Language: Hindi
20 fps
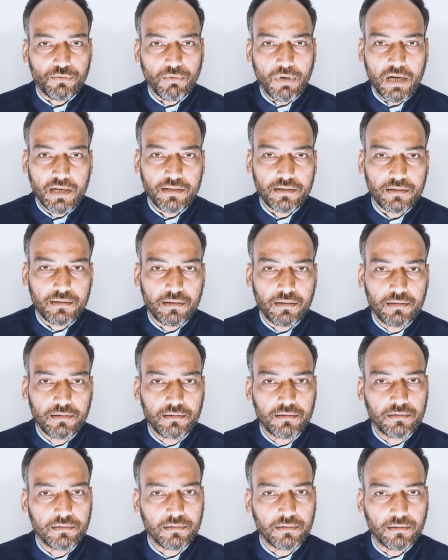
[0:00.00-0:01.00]

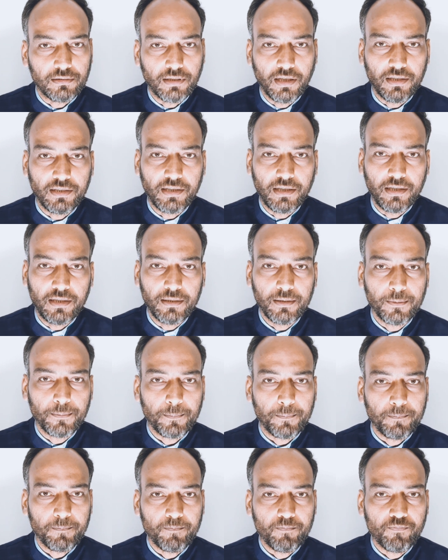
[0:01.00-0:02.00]
स्वास्थ्य धन है
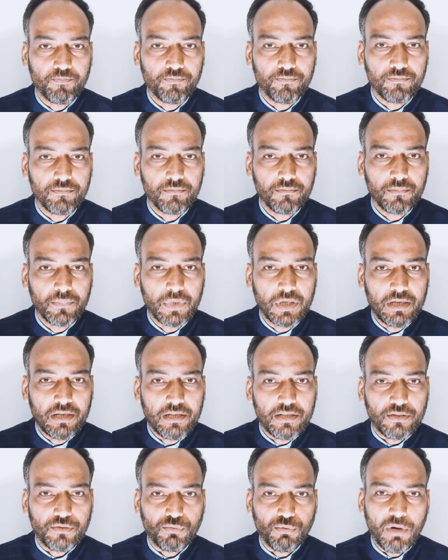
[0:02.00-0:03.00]

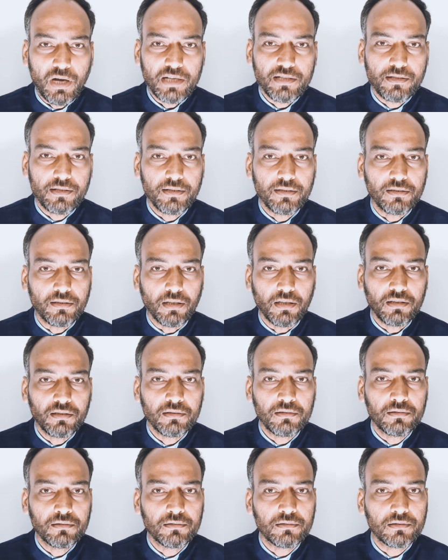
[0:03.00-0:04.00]
स्वास्थ्य ही
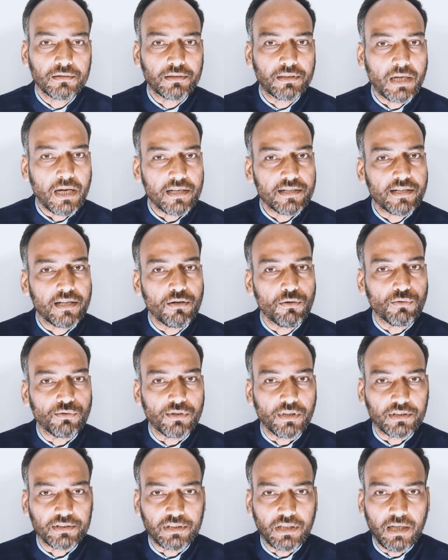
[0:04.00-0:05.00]
धन कैसे
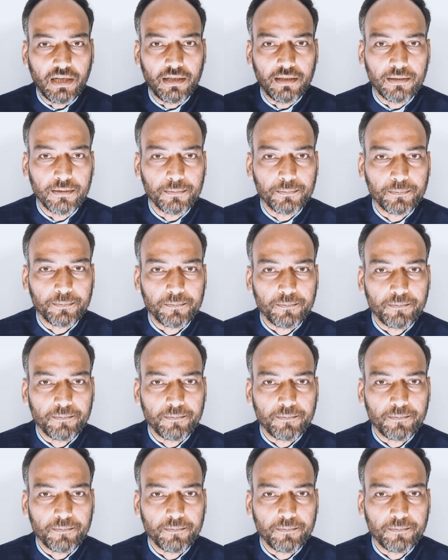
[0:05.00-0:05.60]
हो सकता है